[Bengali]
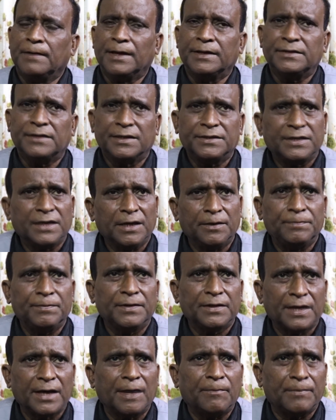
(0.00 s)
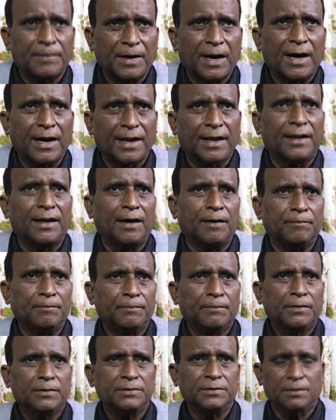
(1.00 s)
এই যে শিল্পীকে আমরা হারালাম
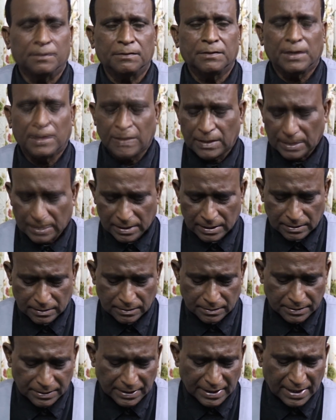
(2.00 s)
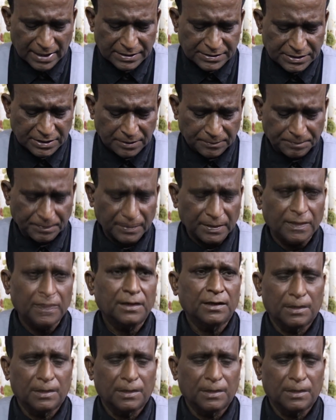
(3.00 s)
রিয়াল শিল্পী